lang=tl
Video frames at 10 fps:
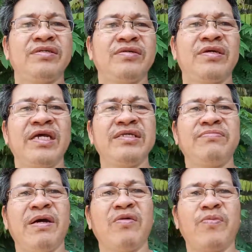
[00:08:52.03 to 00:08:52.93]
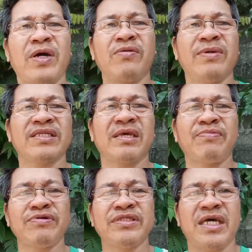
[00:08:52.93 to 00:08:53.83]
So guys, bago po ako
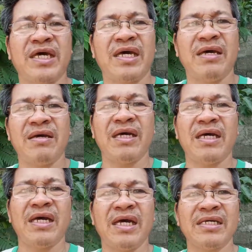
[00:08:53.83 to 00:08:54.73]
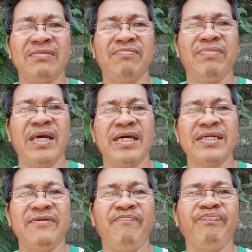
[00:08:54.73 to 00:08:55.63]
magtapos sa aking vlog,
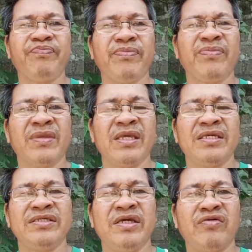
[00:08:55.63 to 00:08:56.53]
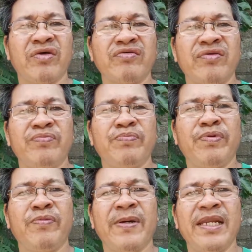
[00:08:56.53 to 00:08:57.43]
shout out
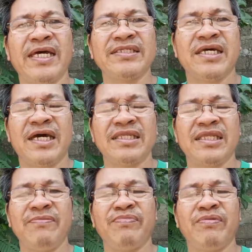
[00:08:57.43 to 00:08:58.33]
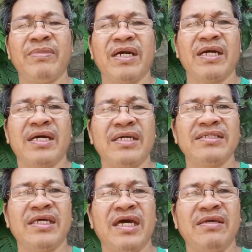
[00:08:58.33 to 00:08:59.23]
po pala sa atin pong mga
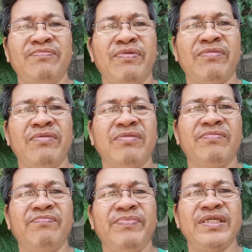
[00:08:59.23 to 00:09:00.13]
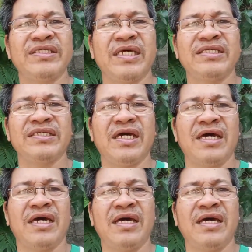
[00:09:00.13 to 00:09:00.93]
sa akin pong pinsan sa